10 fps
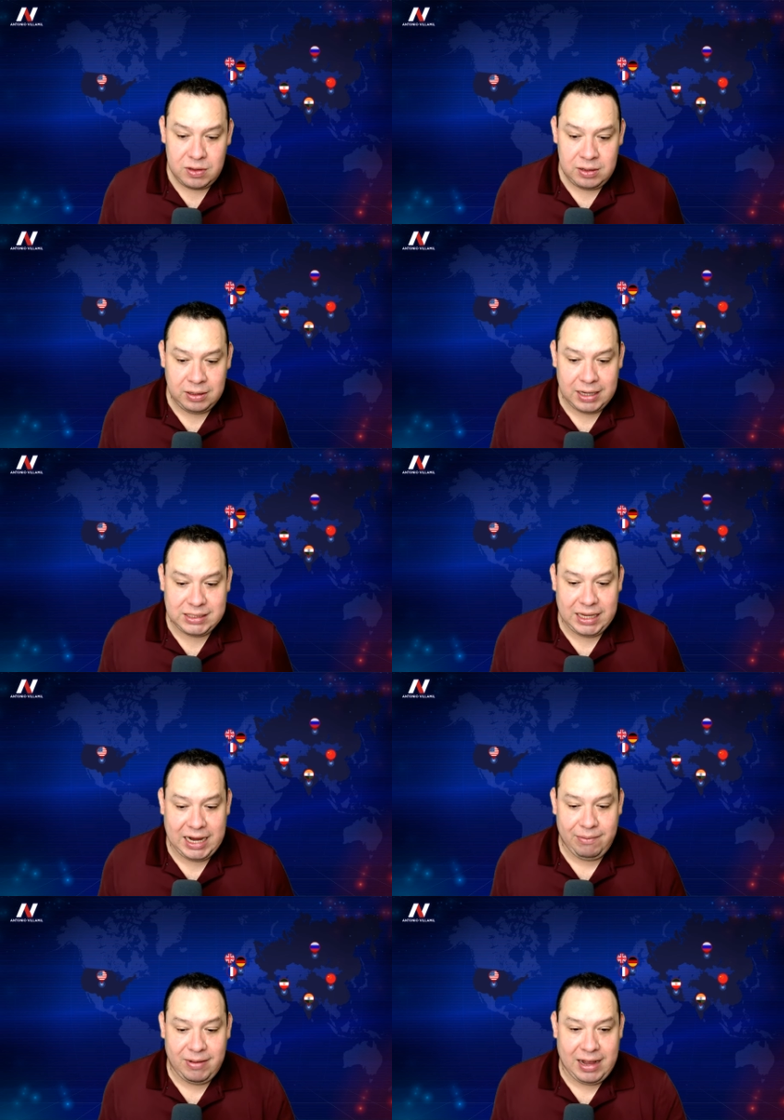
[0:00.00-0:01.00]
que se
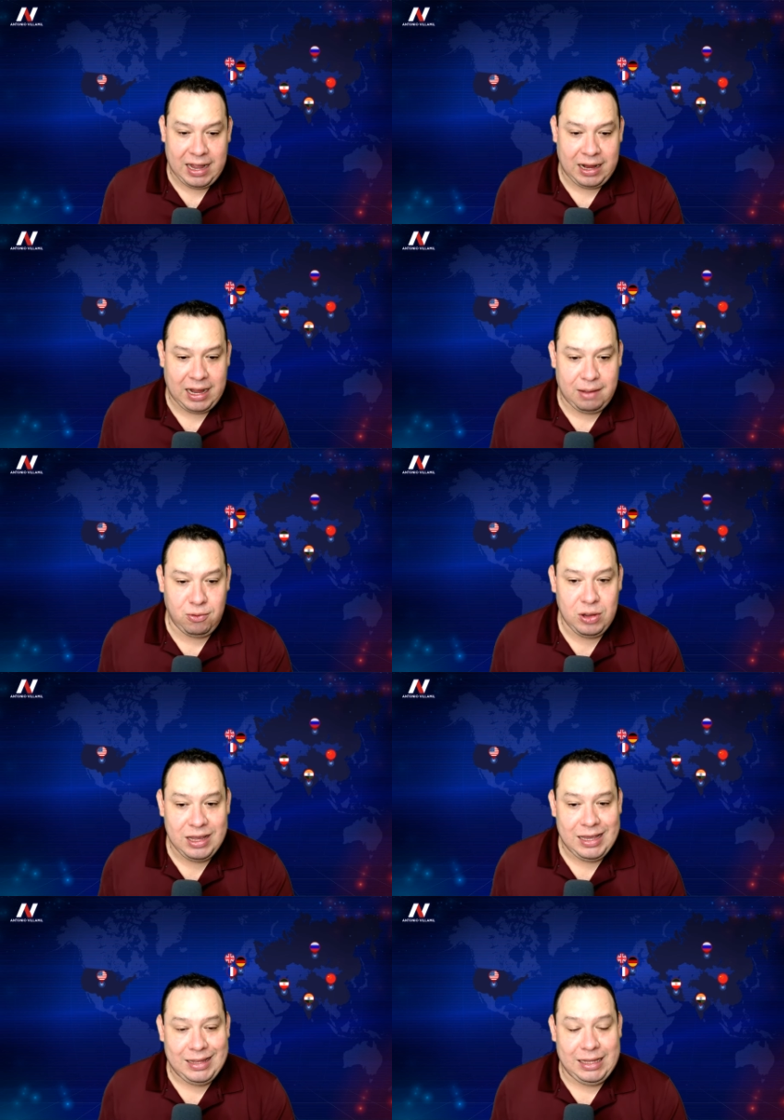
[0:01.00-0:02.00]
llegaba a cabo
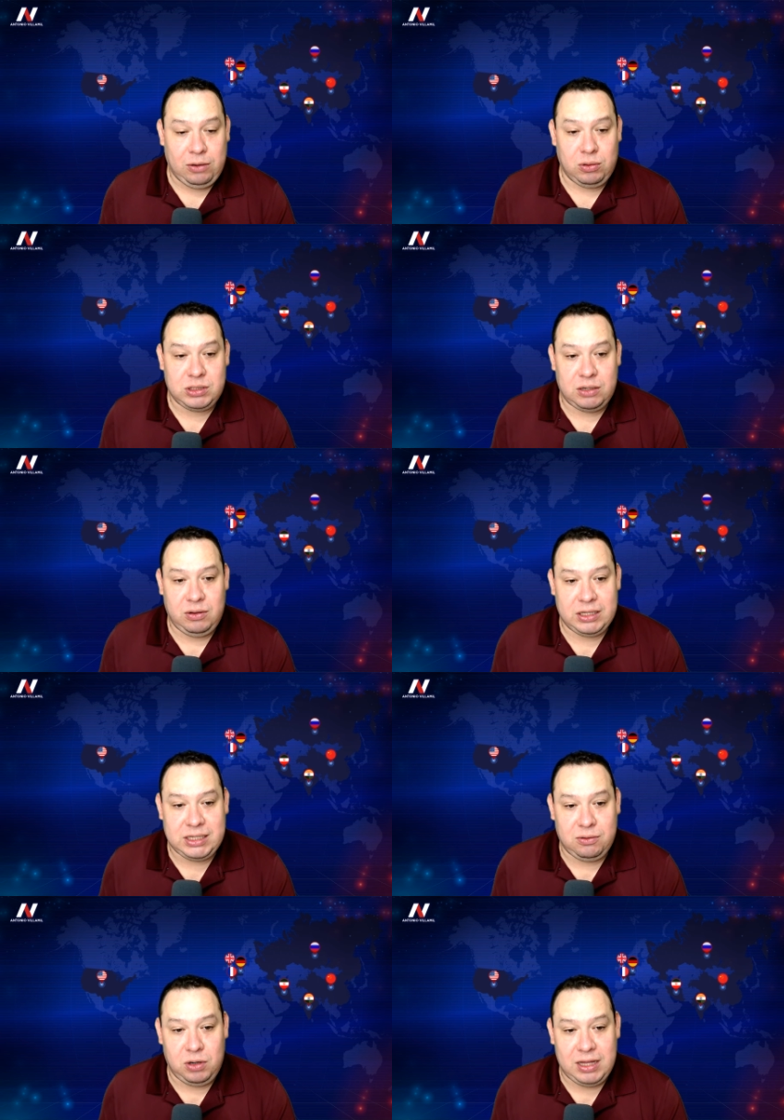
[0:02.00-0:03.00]
del Consejo de
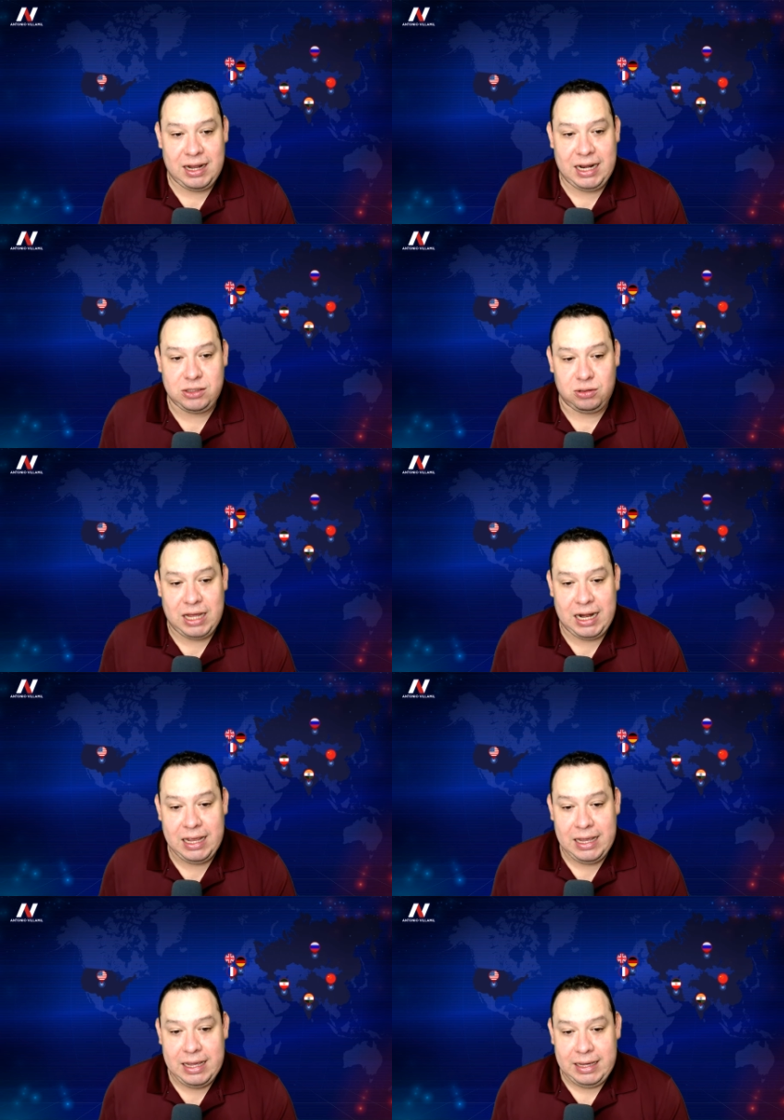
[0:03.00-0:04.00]
Seguridad Nacional
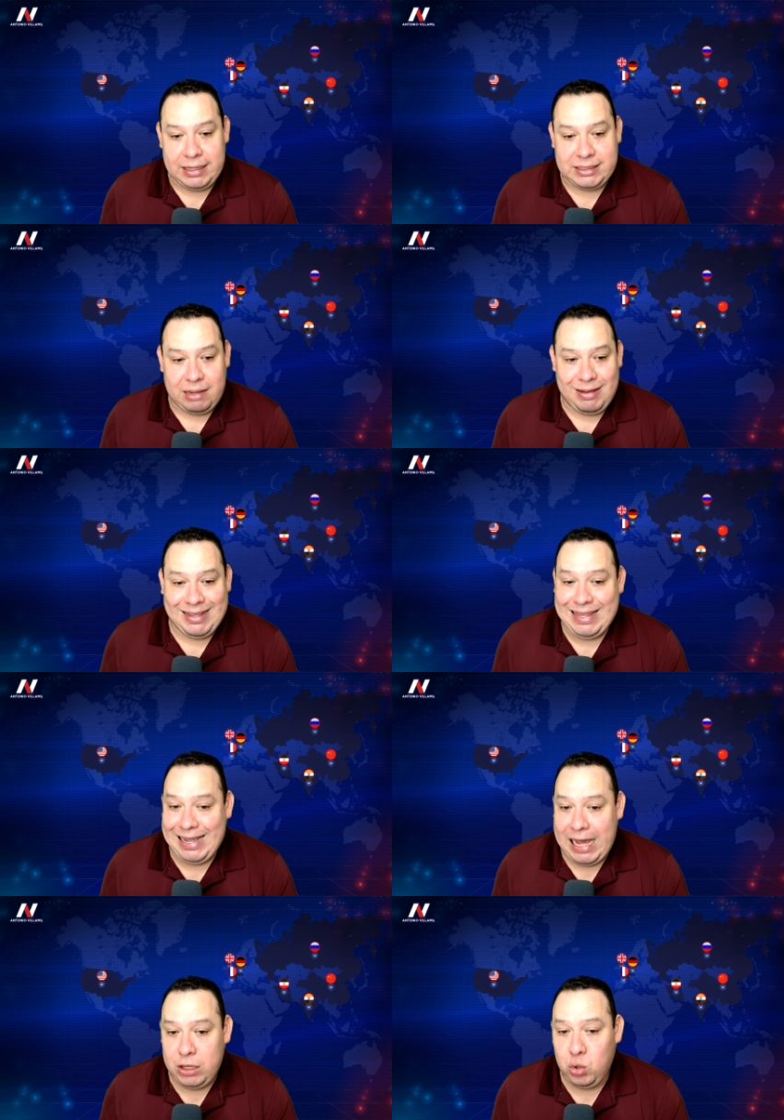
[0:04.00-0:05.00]
estaba
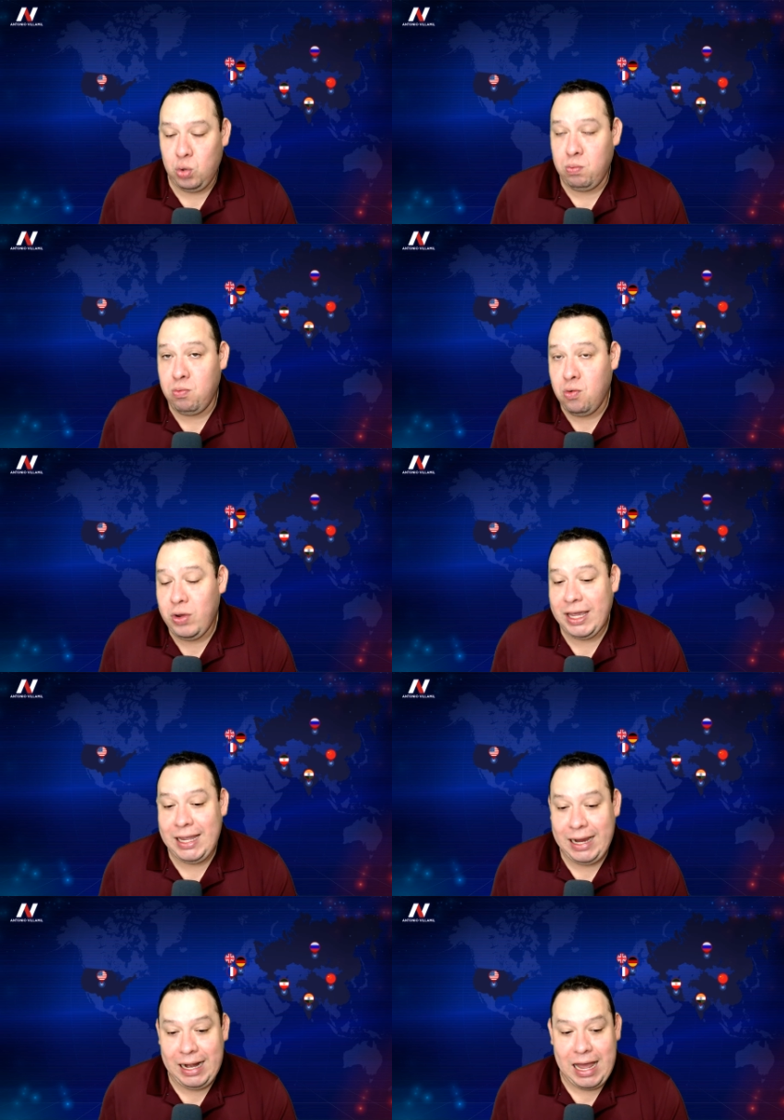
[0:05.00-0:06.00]
dejando muy
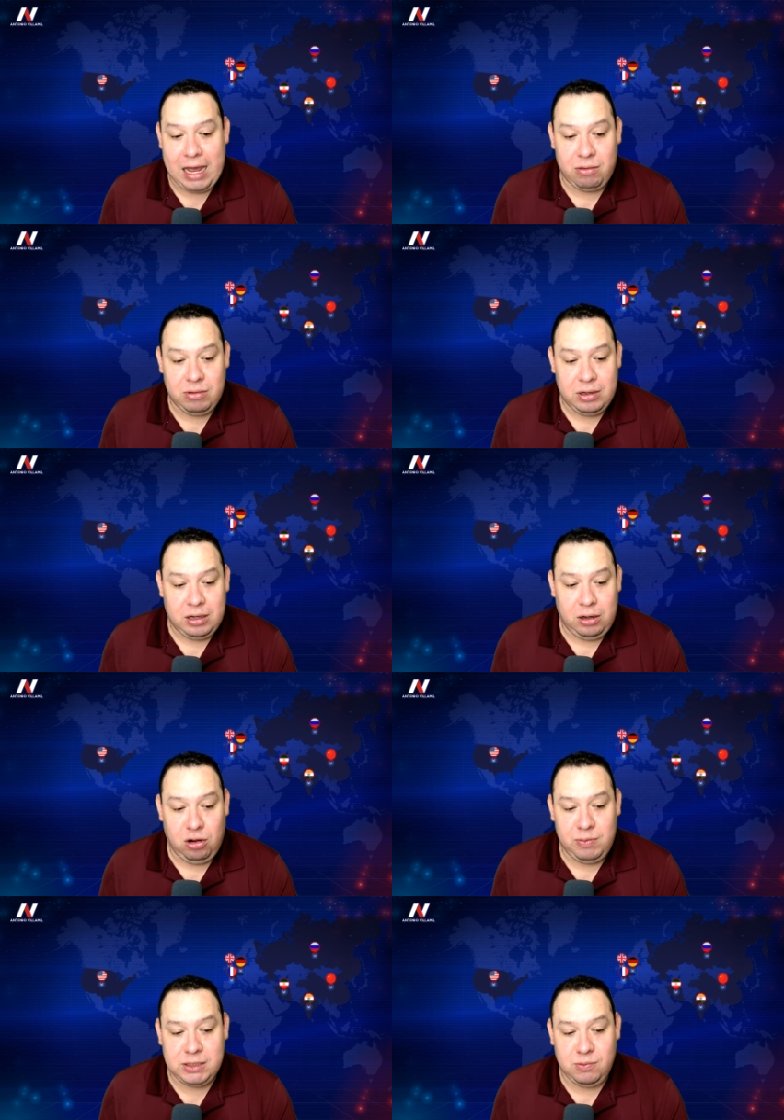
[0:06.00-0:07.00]
en claro lo
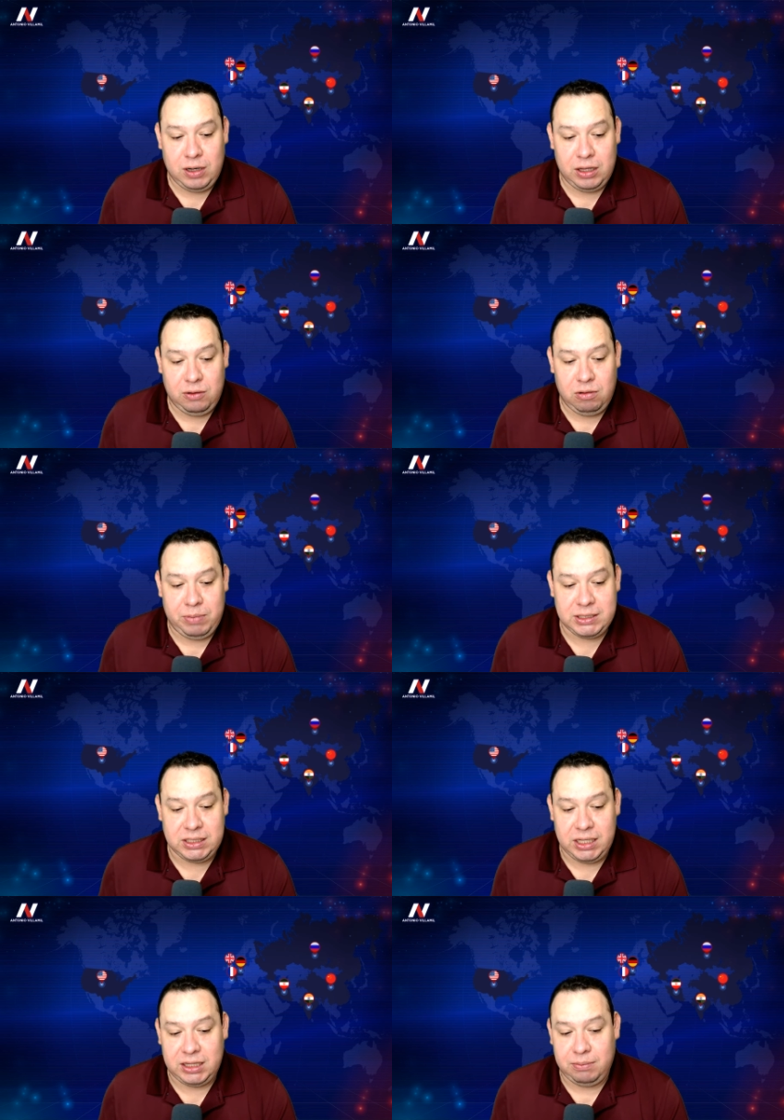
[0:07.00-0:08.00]
mismo que dijo el
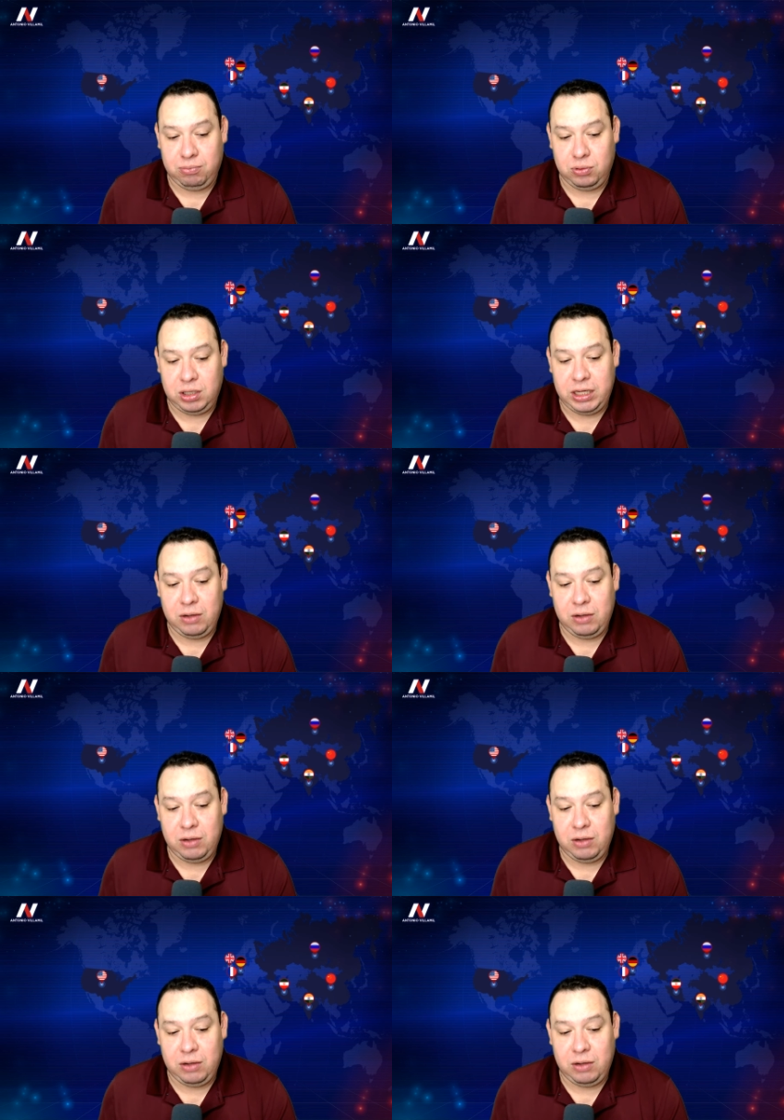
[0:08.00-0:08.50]
presidente Putin.